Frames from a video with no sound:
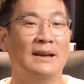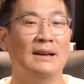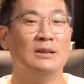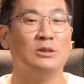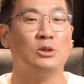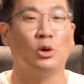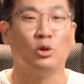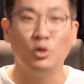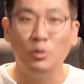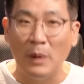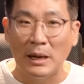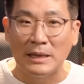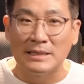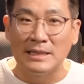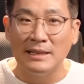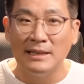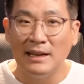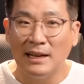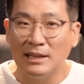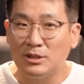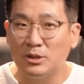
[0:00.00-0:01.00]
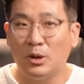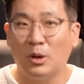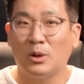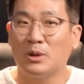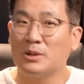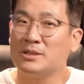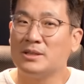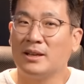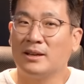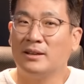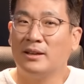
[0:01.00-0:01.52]
저도 마찬가지로
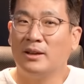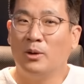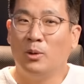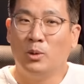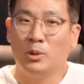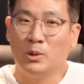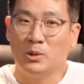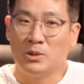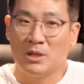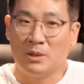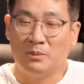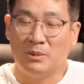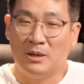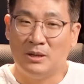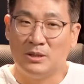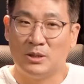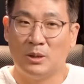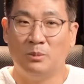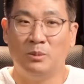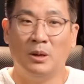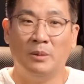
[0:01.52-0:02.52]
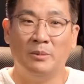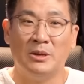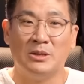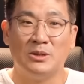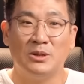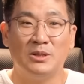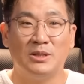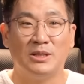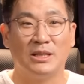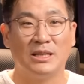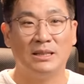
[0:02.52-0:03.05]
어렸을 때 그렇게 오디오 장비를 접하면서
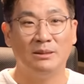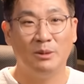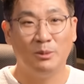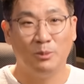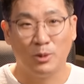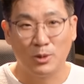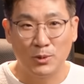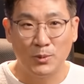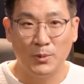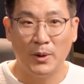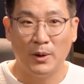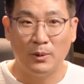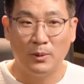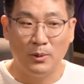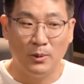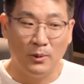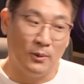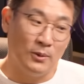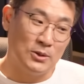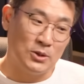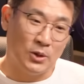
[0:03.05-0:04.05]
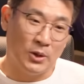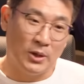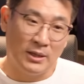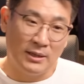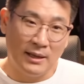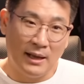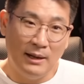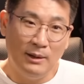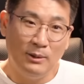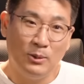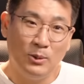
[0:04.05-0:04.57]
지금의 모습이었고 저희
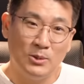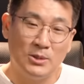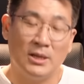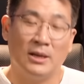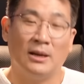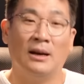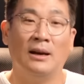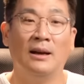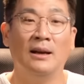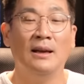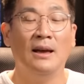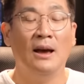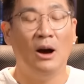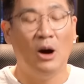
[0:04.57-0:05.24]
딸도 제가